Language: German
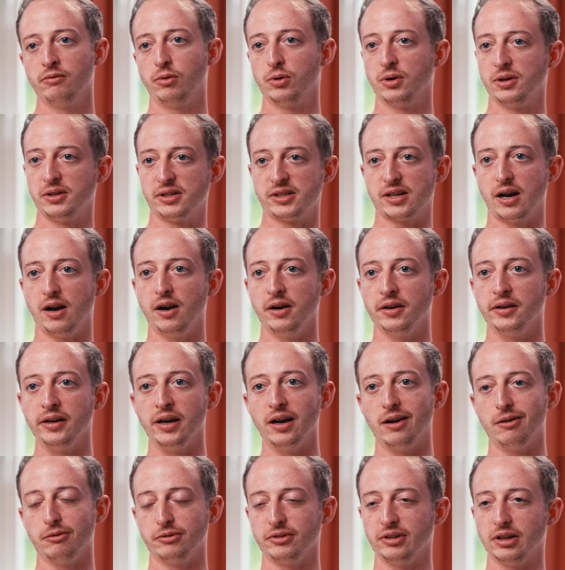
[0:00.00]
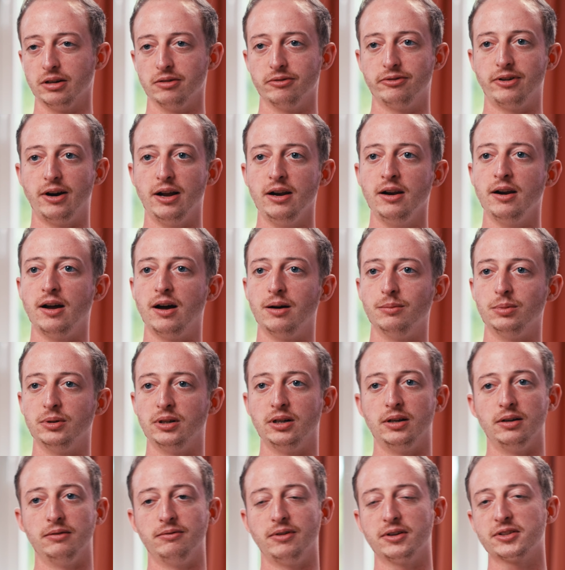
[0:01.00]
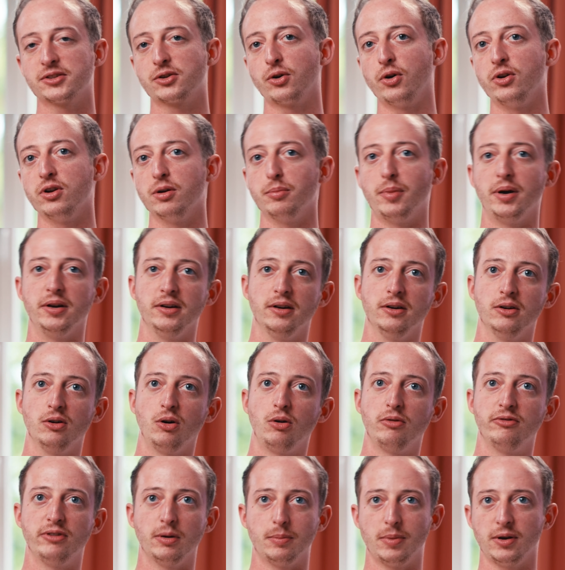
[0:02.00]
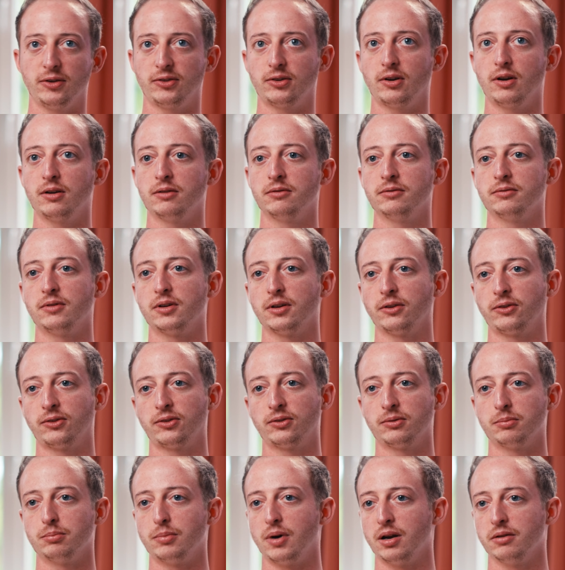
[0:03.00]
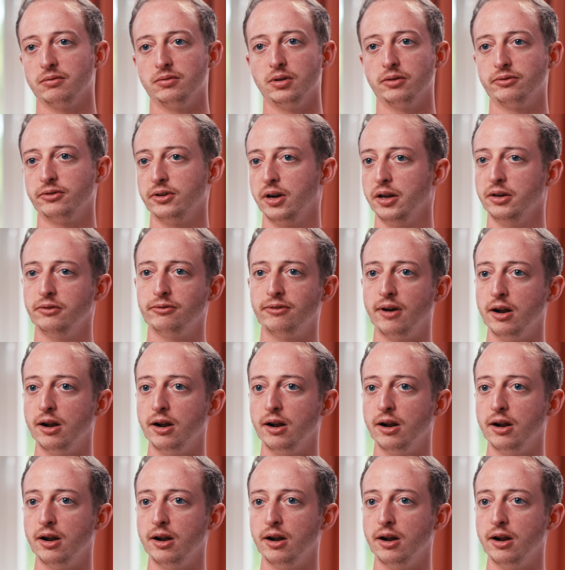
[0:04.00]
von den Zahlen her auf jeden Fall, aber was könnte man denn noch verbessern, was machen wir vielleicht